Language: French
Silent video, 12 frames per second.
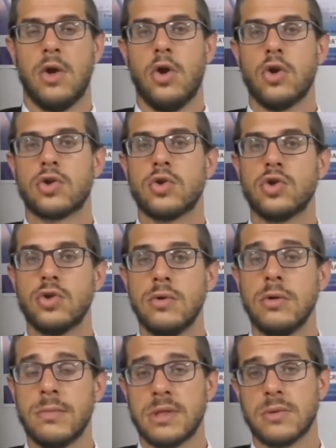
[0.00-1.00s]
lorsque je loue
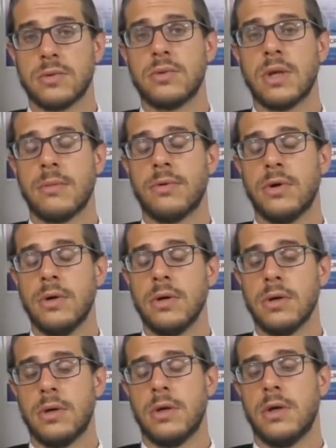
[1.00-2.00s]
une maison, tout d'abord,